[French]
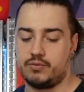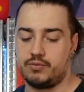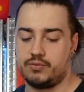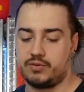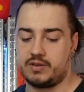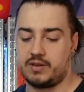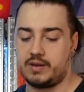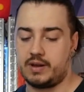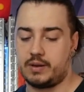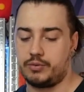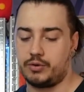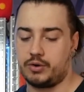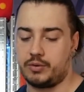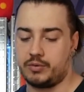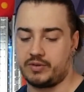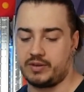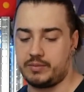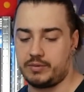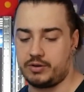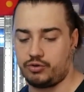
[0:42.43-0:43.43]
vous savez un peu
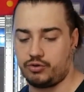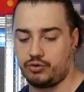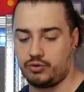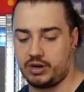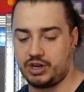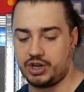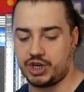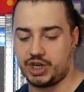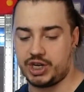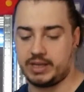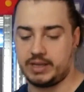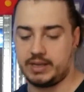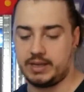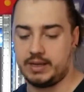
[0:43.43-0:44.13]
comment ça marche sur la chaîne,